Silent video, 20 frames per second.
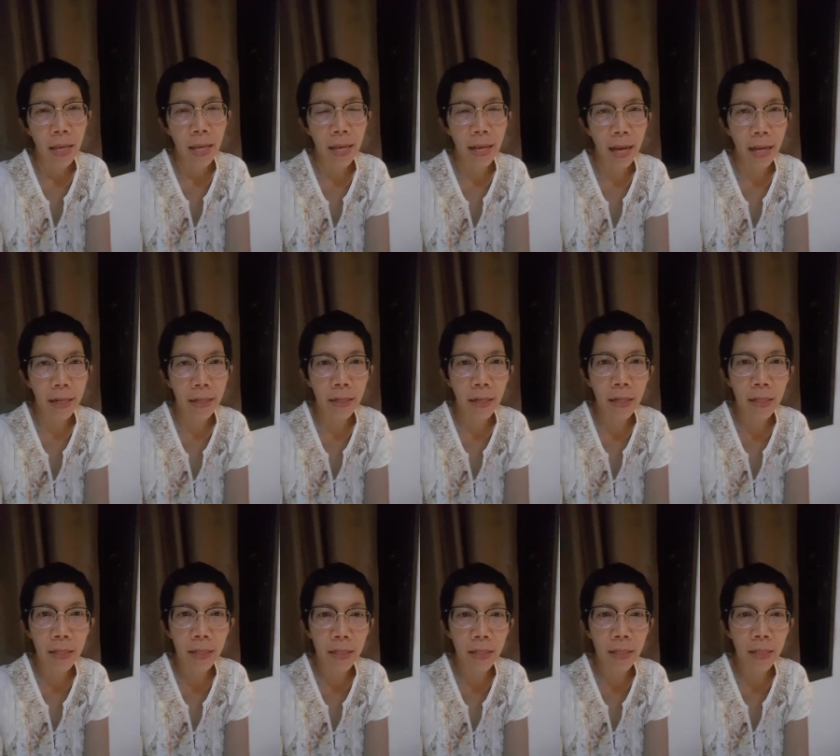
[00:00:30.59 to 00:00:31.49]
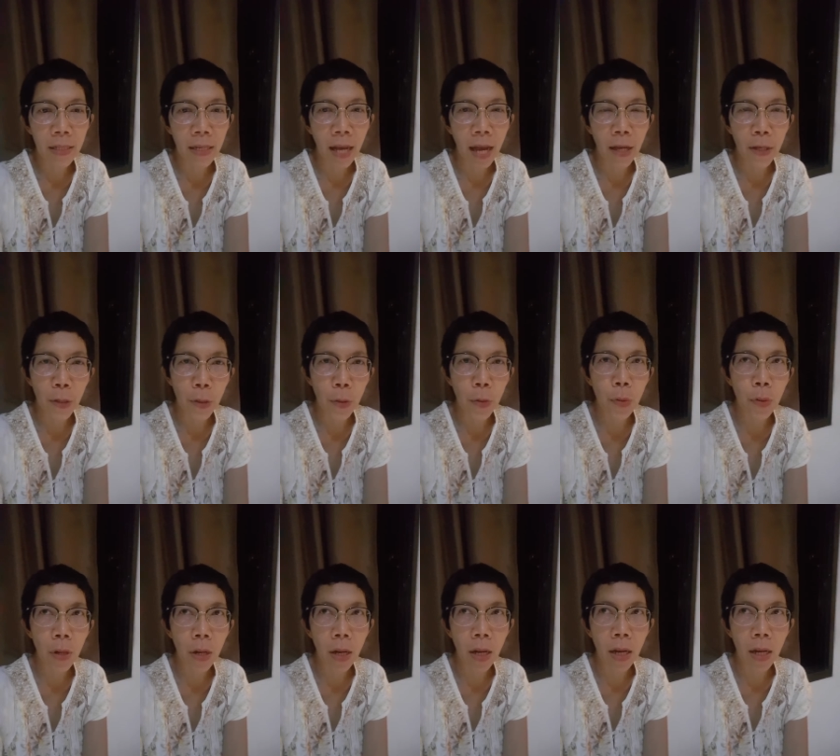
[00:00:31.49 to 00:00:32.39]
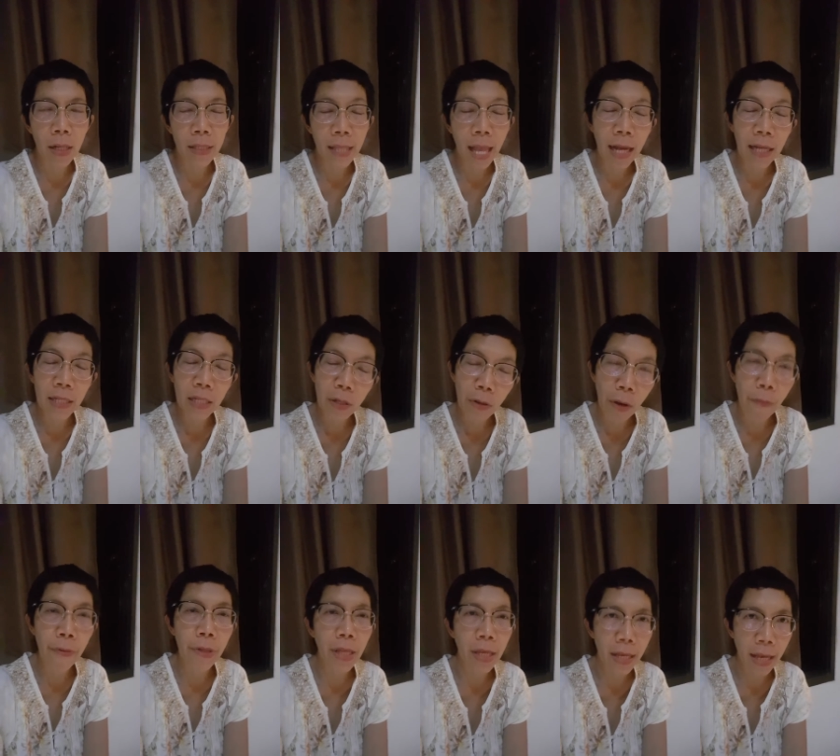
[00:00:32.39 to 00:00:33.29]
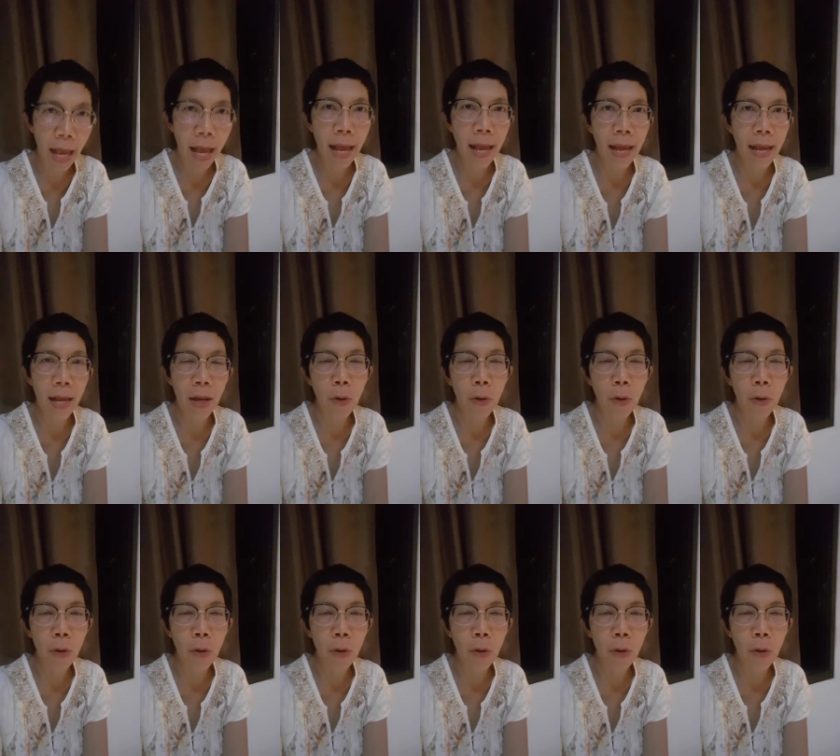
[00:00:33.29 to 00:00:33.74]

อีกอันนึงก็คืออายุทางชีววิทยา